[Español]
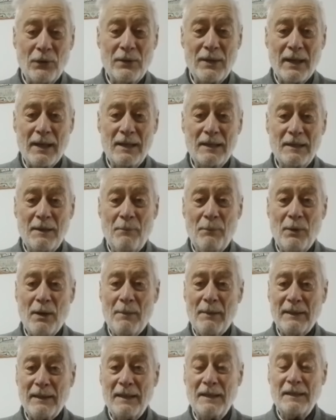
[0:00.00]
En aquel tiempo era
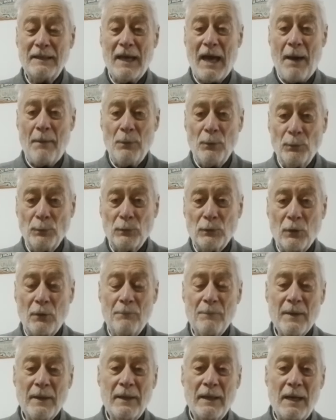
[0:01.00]
bastante
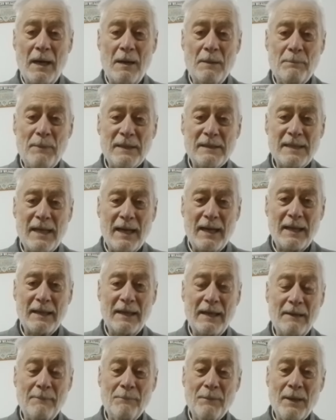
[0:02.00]
abrupto el pasaje
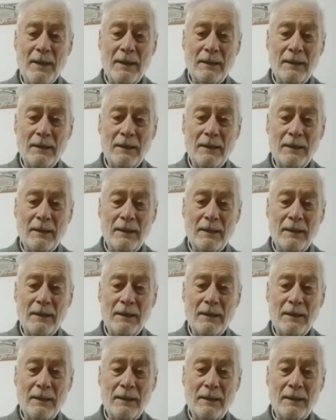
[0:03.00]
del,